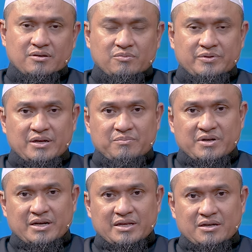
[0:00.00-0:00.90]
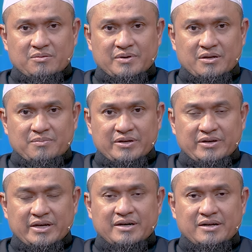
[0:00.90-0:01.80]
kemudian berkata kepada
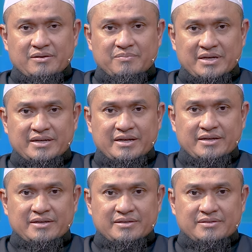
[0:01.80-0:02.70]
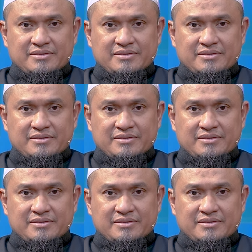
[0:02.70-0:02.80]
beliau ikra bacalah